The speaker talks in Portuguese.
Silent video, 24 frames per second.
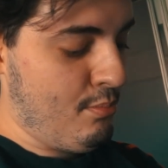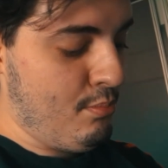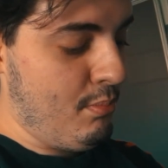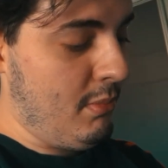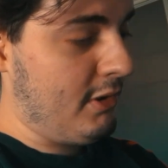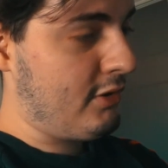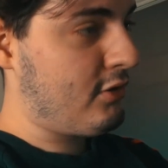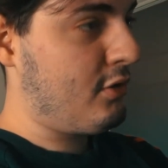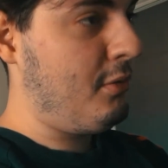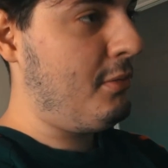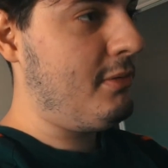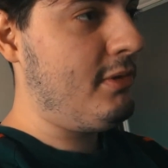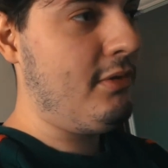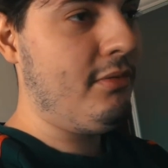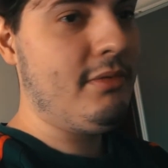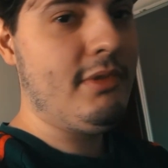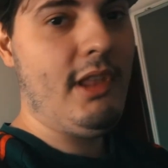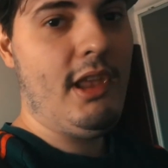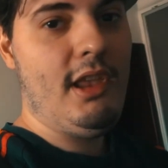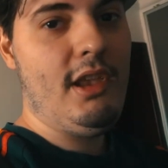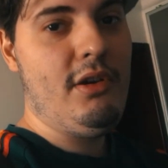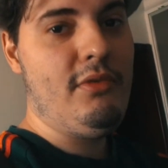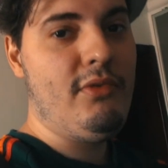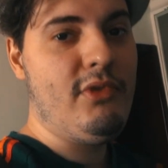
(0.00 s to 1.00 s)
Mas como não
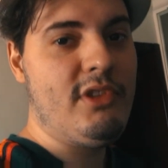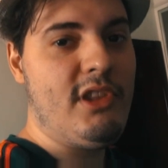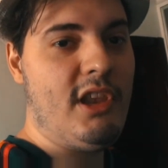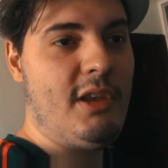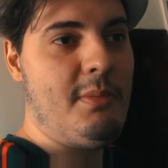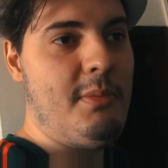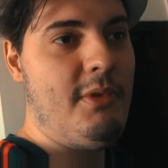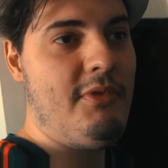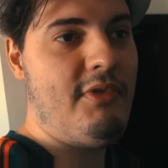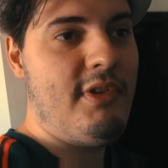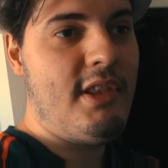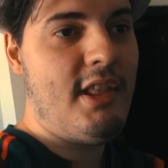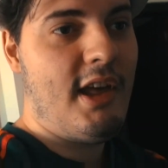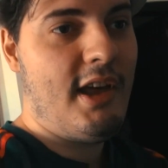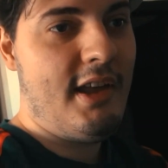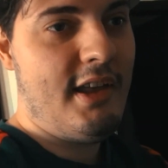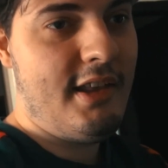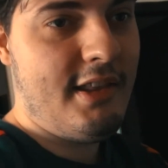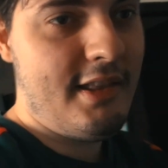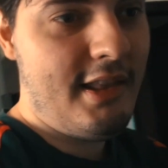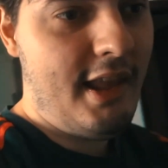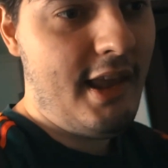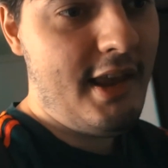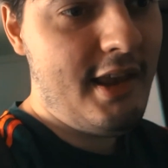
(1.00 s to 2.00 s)
tem, eu vou ter que me
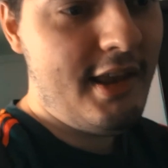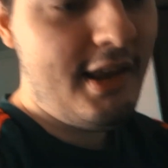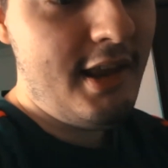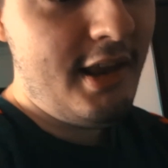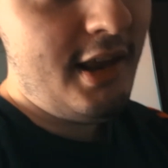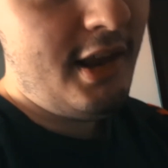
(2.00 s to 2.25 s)
virar, né?